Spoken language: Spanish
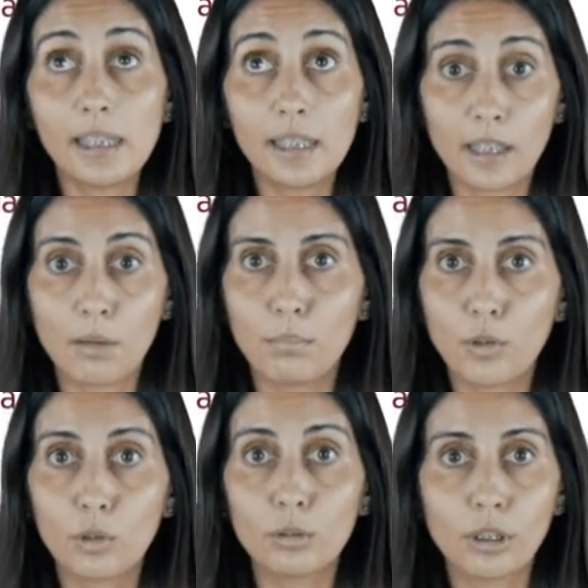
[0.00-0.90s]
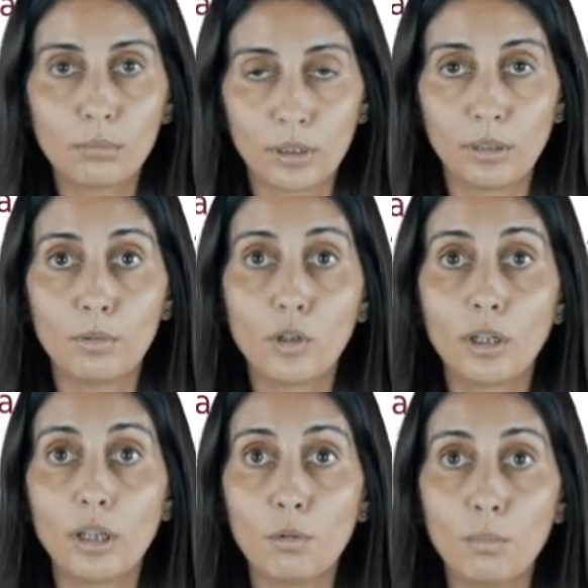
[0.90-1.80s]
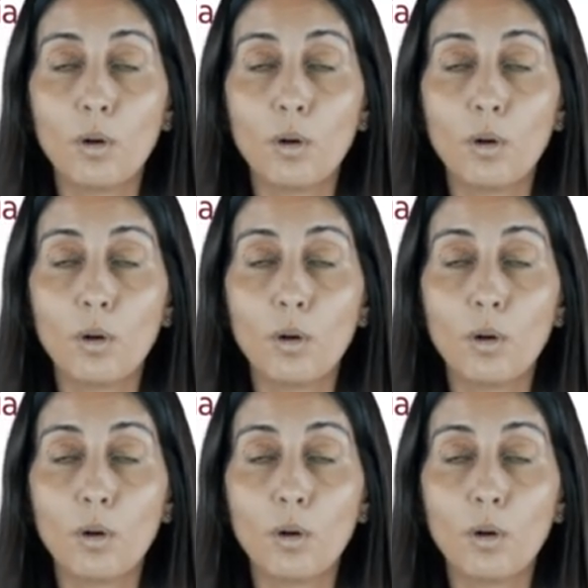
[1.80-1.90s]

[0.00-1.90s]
y tampoco se observó que